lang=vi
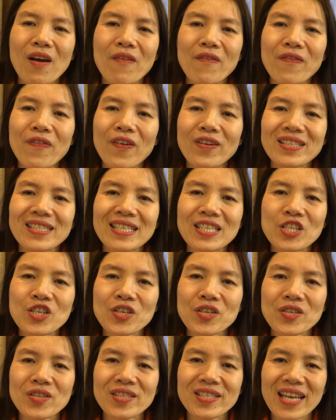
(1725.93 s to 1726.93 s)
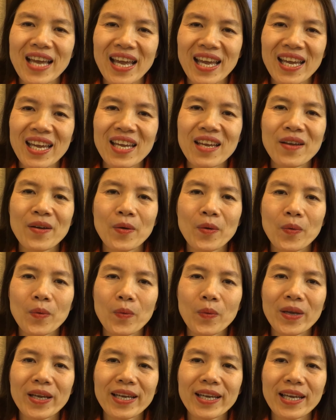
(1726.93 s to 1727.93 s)
For Teacher's Day,
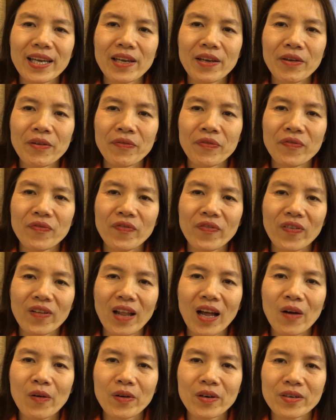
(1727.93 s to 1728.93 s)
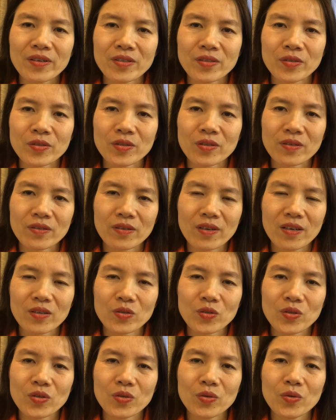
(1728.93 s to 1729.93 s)
we give flowers
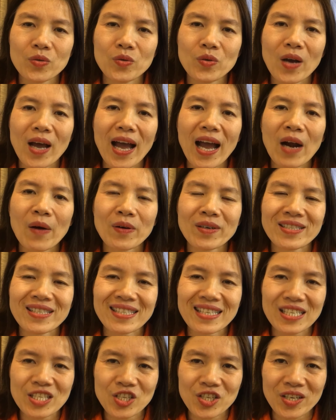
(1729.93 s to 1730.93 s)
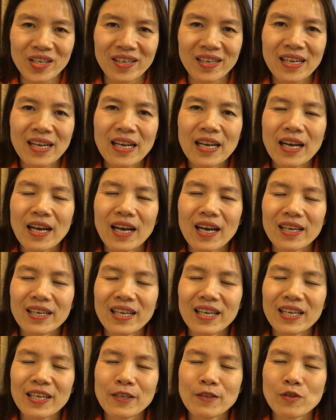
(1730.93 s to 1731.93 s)
to our teacher. Ở
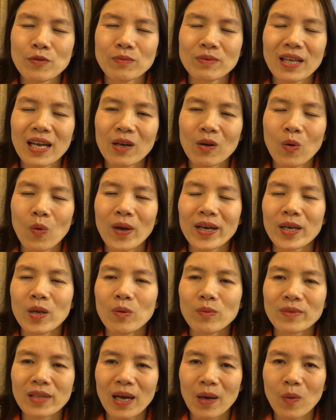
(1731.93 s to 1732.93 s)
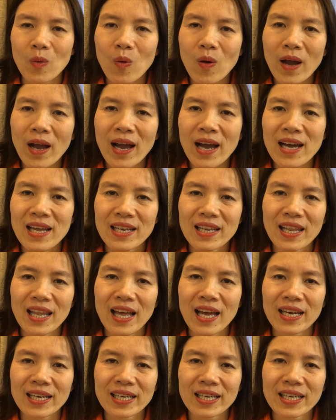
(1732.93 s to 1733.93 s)
đây chúng ta có hoạt động tặng hoa
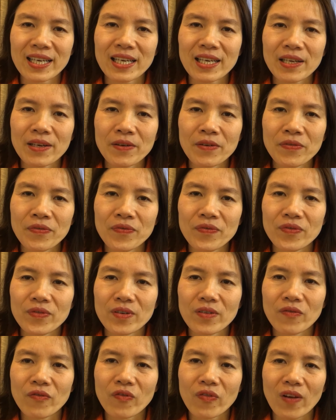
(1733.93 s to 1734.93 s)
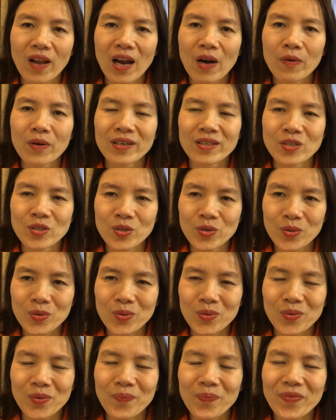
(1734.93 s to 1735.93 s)
là give flower
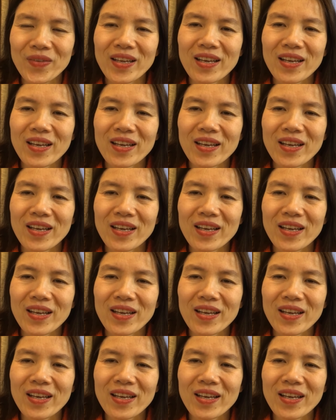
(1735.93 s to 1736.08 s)
to.